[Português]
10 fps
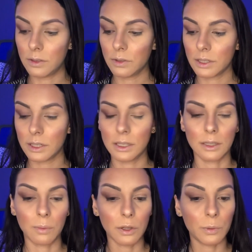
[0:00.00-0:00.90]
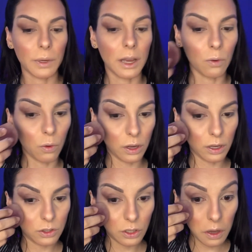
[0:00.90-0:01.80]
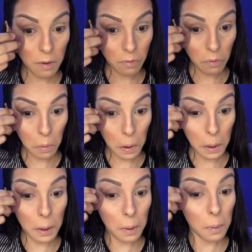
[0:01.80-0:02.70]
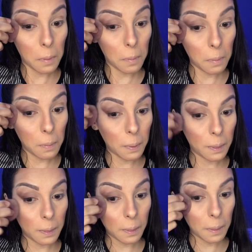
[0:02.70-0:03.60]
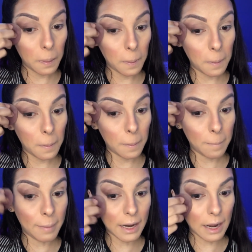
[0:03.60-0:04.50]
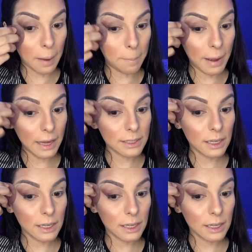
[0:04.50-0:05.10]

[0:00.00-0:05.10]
se você quiser, você pode pegar um corretivo e marcar mais